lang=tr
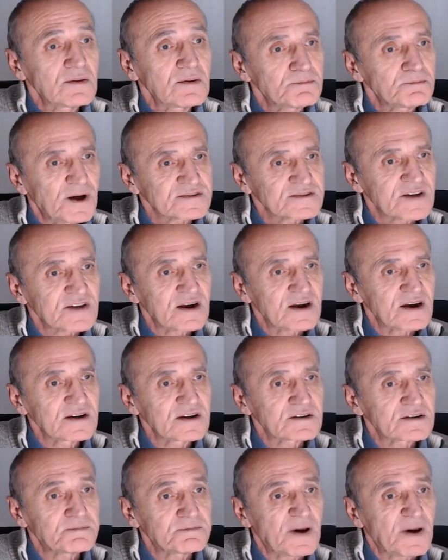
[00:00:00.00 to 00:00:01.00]

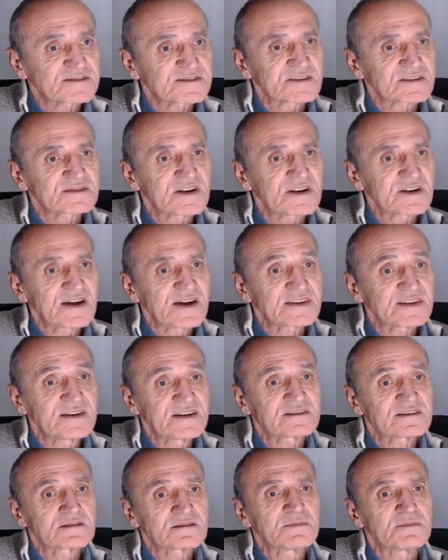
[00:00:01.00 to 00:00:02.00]
pazarlık masasına
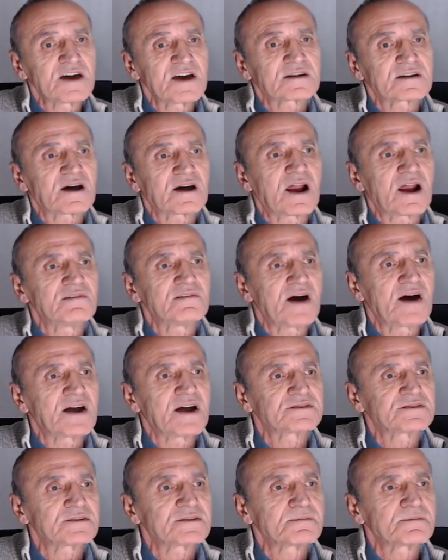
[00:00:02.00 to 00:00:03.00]
getirmeye karar
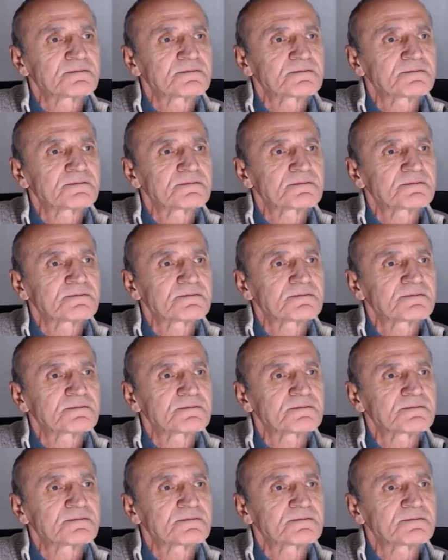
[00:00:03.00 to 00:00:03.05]
verdi.